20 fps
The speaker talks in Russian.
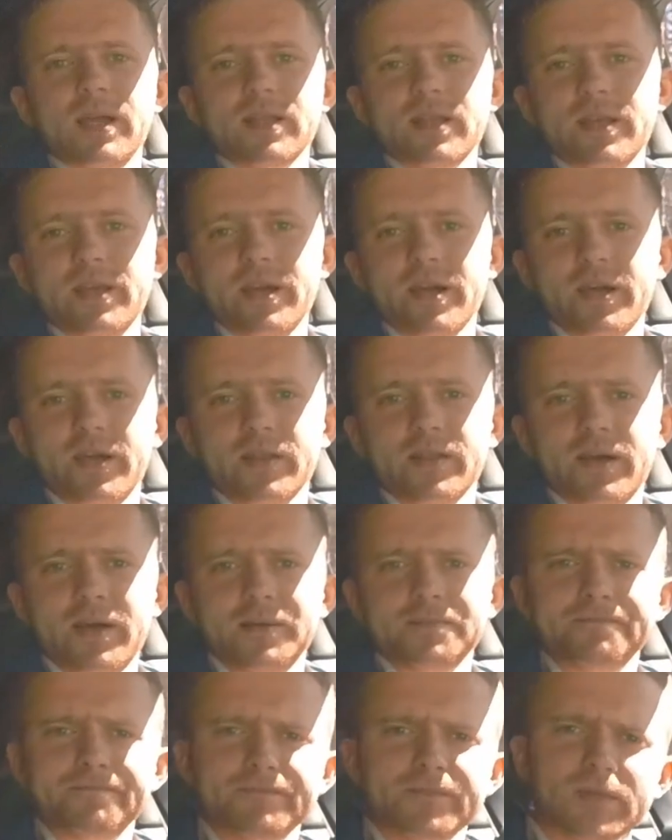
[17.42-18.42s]
Это
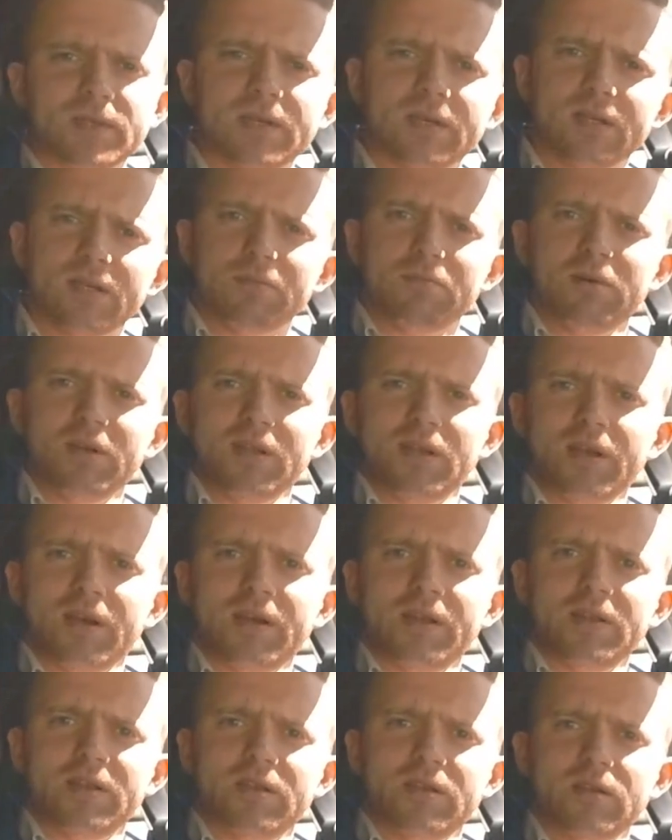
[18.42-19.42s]
Ехайна, это Бентли
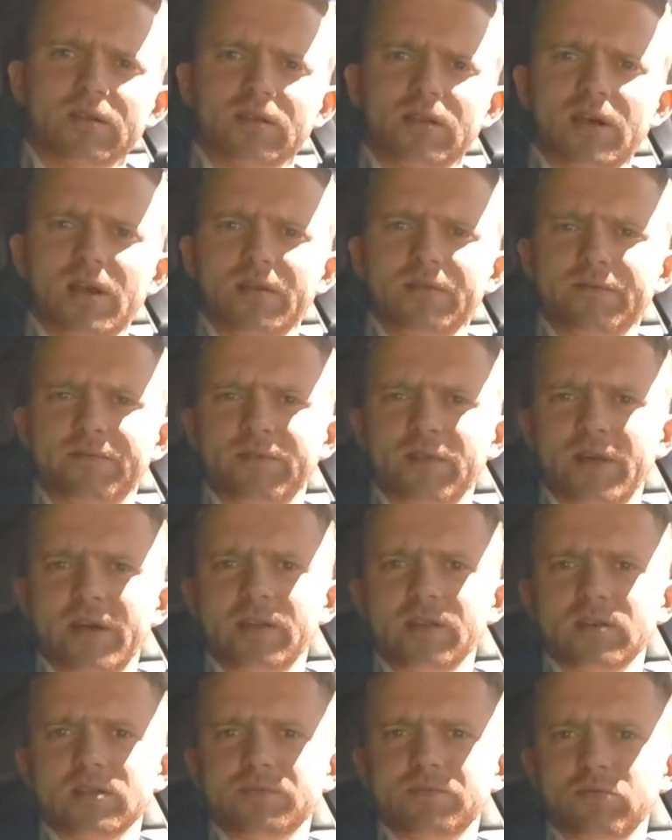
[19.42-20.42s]
Континенталь
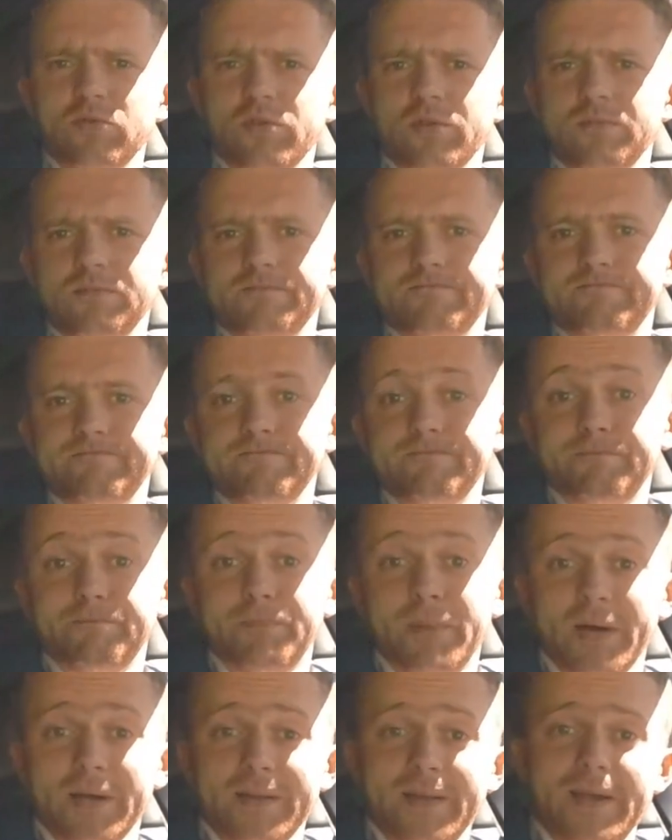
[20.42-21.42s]
Flying Spur.
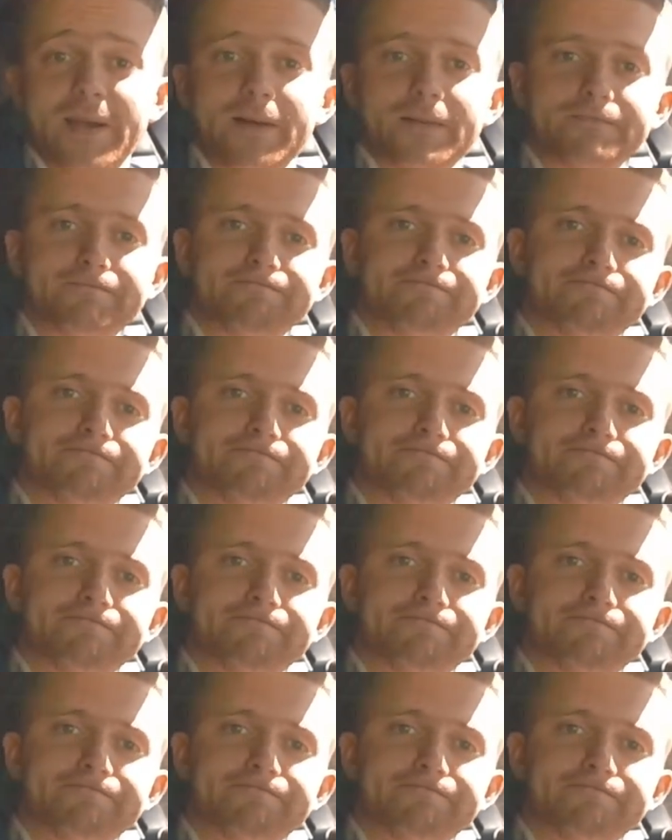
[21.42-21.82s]
Погнали!